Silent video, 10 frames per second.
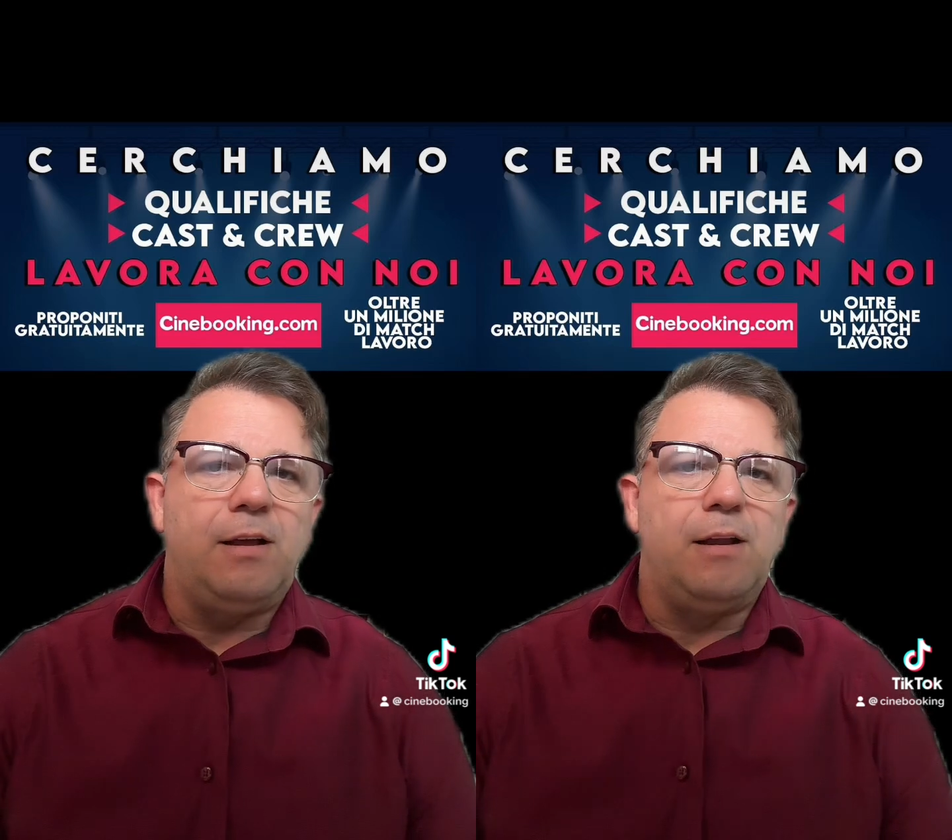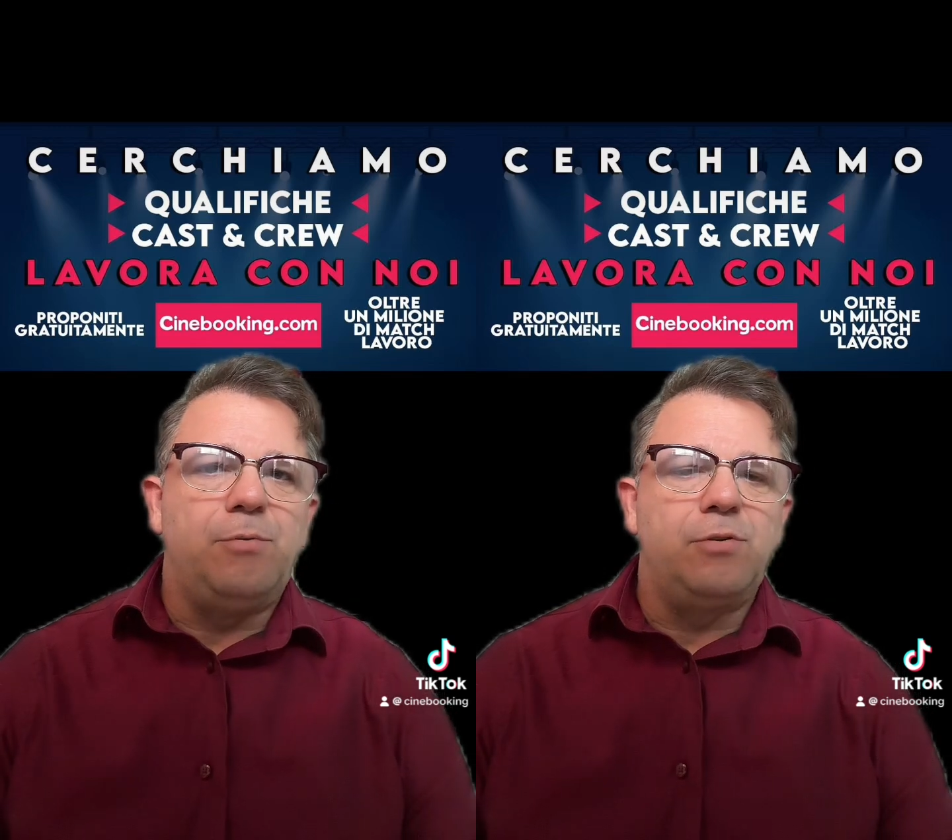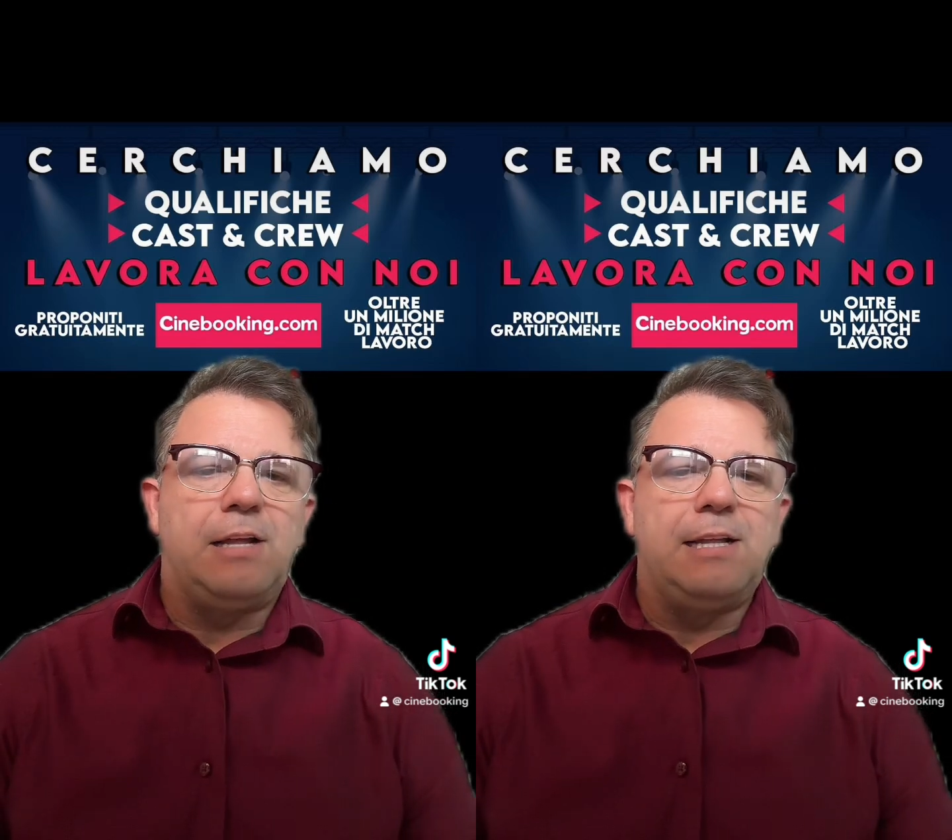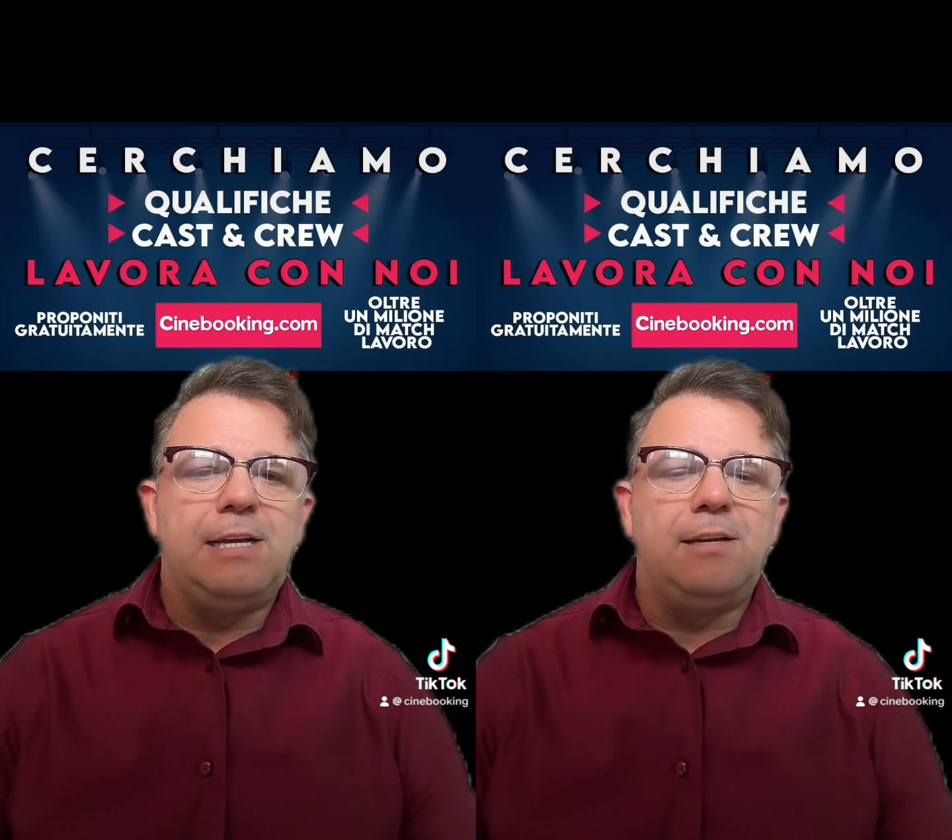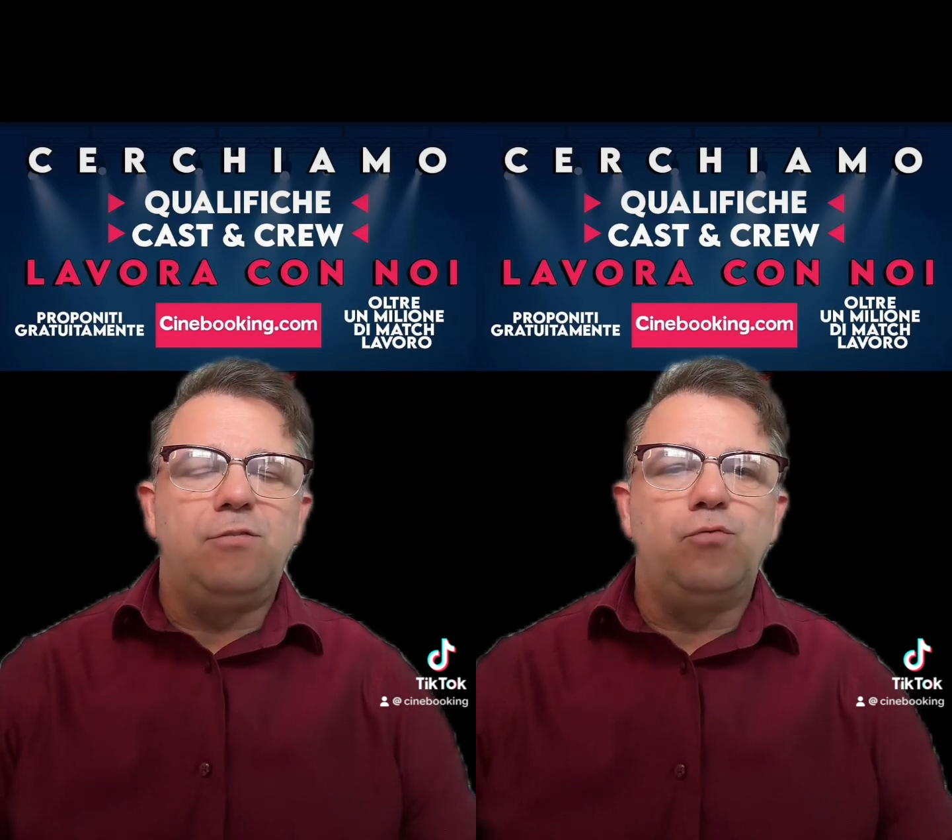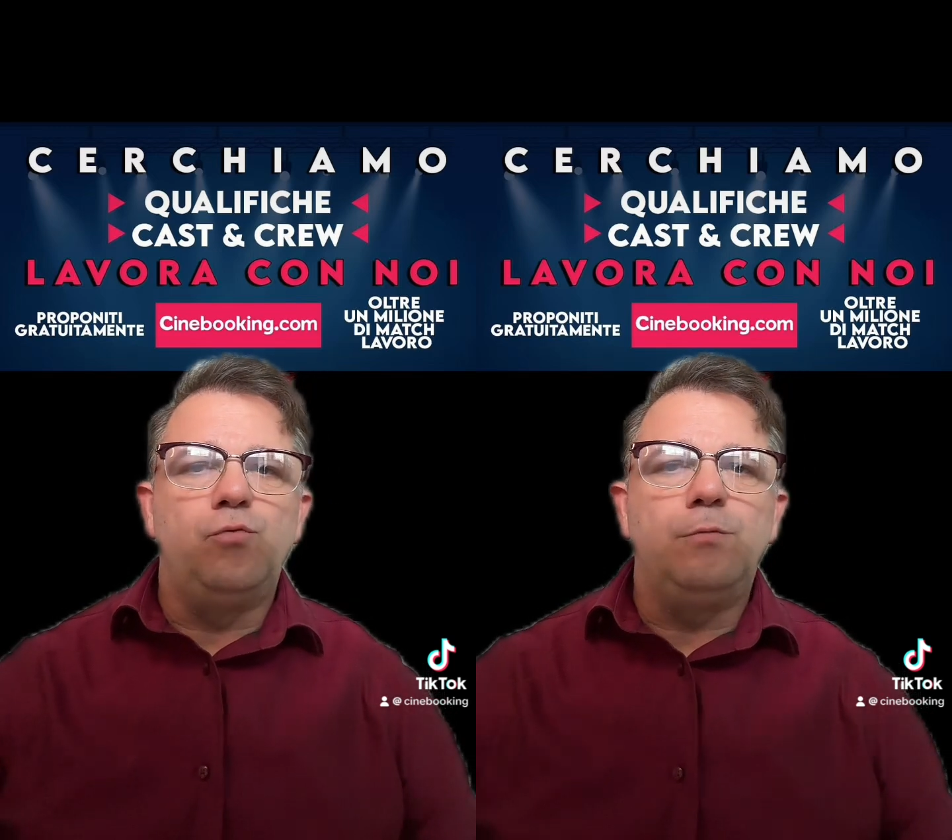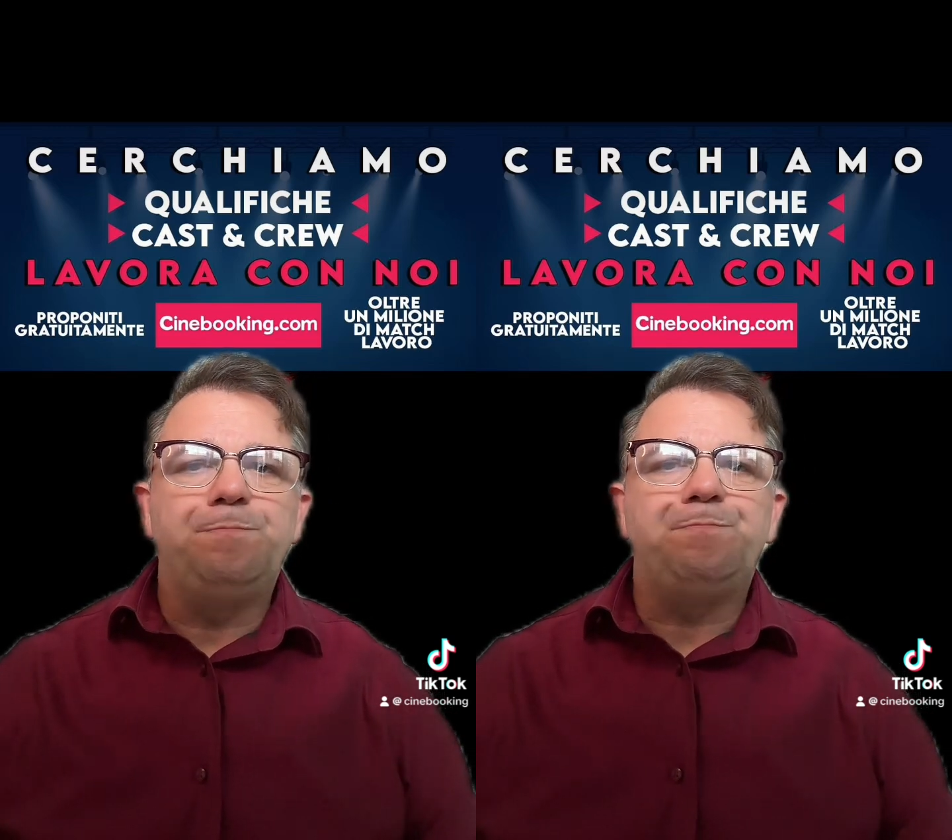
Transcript: alla portata di nessuno.